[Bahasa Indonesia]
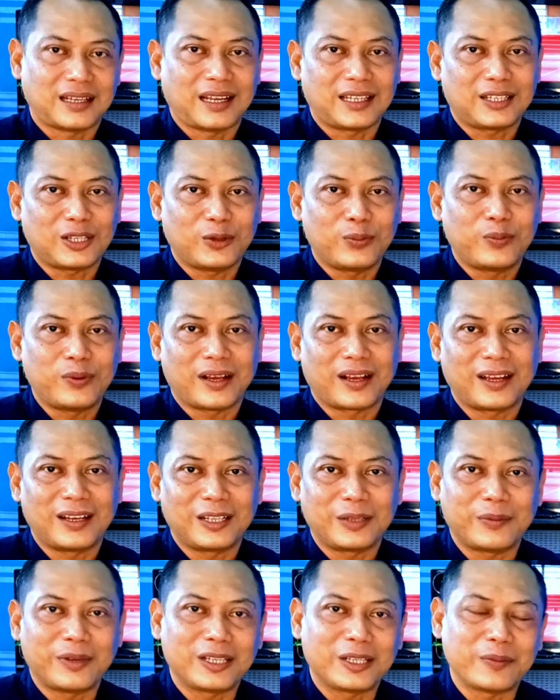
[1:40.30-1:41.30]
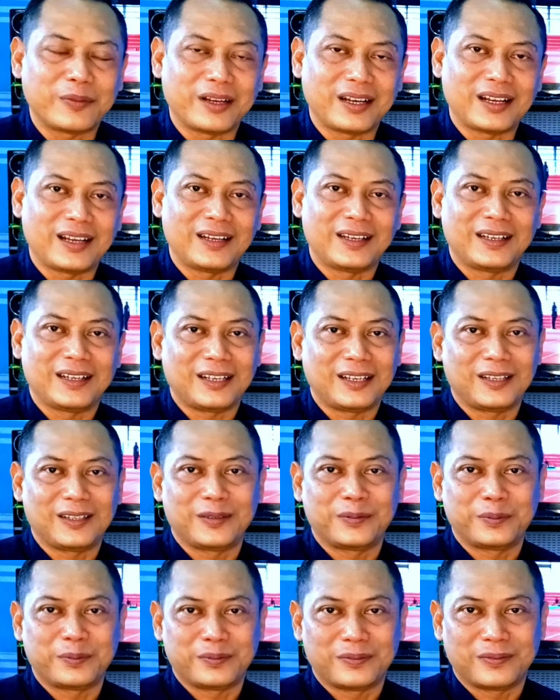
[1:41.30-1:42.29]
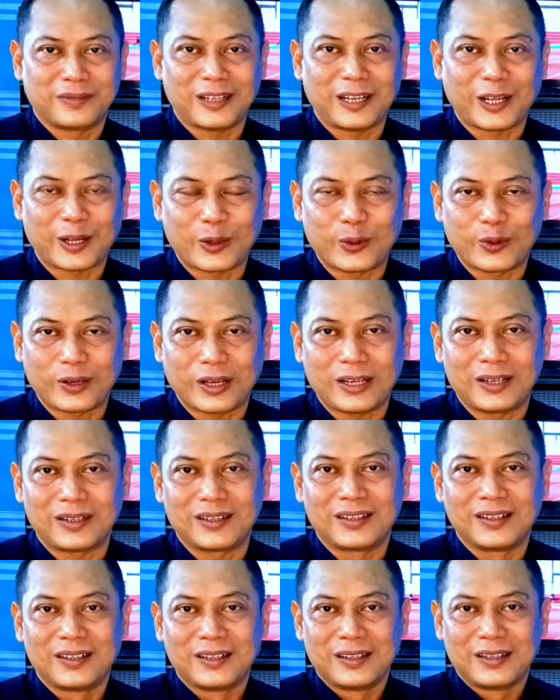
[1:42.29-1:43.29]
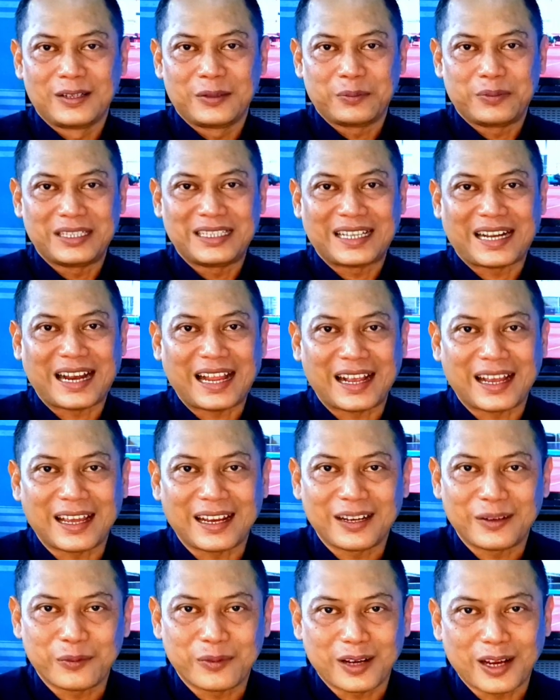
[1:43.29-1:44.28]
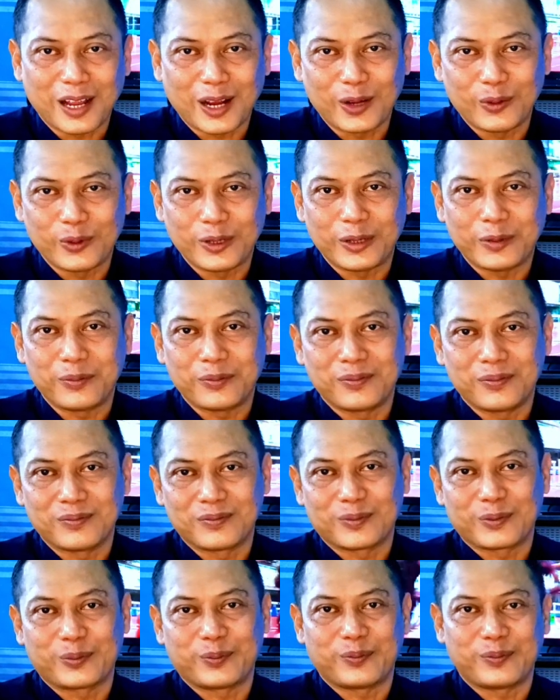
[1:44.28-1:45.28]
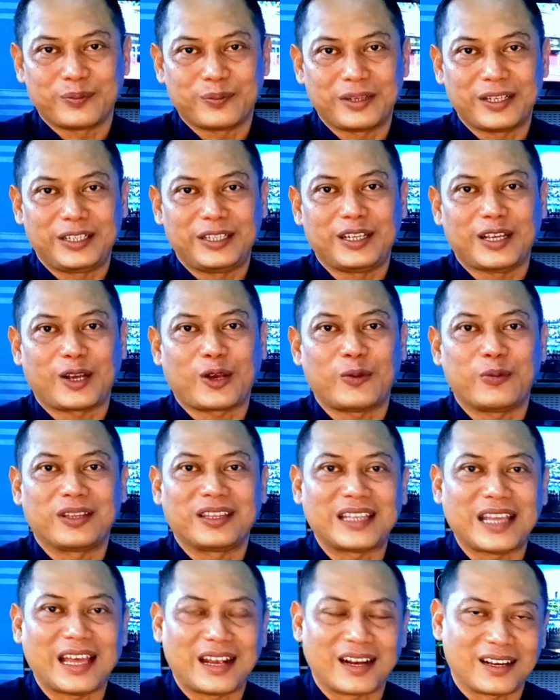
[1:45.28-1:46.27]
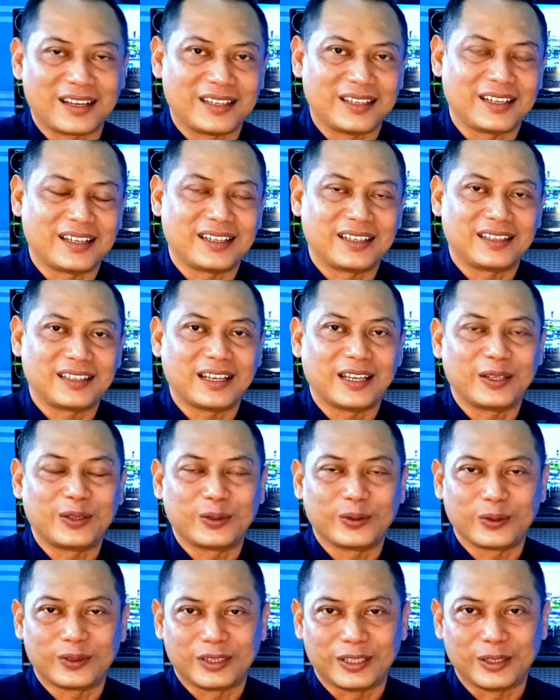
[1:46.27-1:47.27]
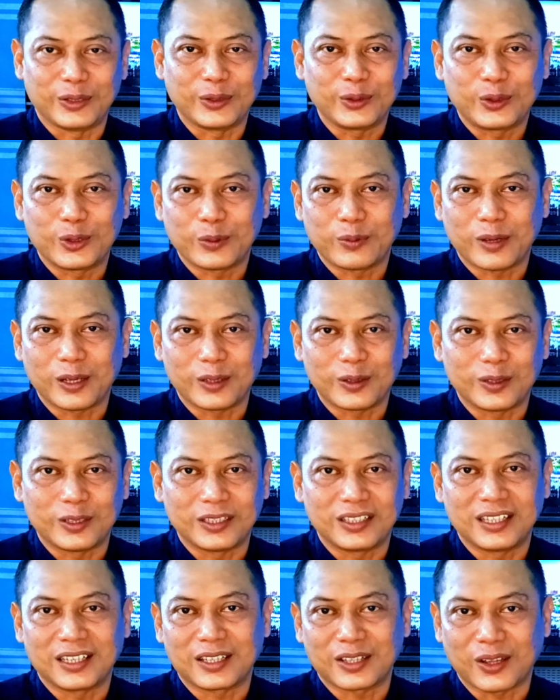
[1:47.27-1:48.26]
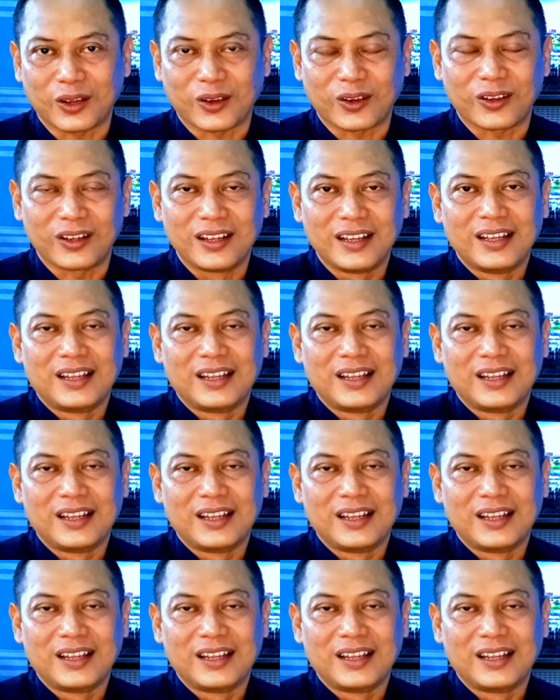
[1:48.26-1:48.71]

atau bahkan teman-teman Anda melakukan penyerangan melalui media komentar ya entah itu di YouTube atau di TikTok.